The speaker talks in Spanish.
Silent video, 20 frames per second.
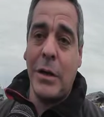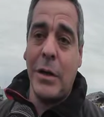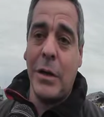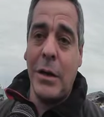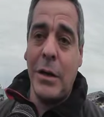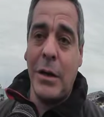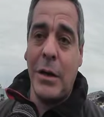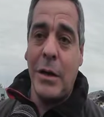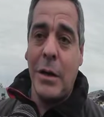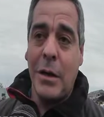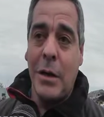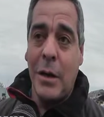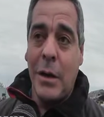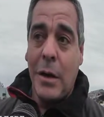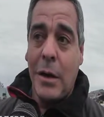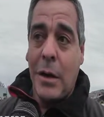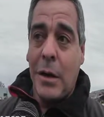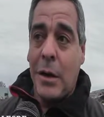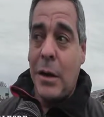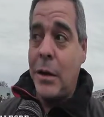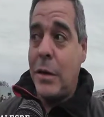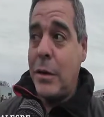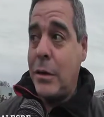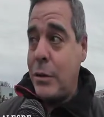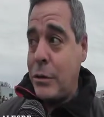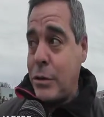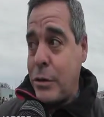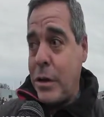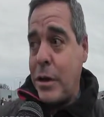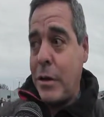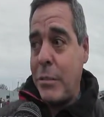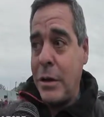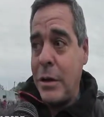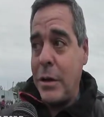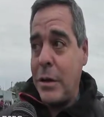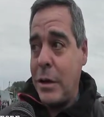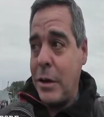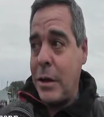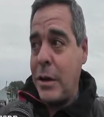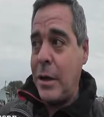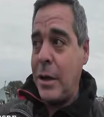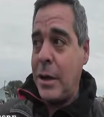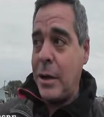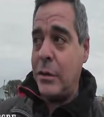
que institucionalmente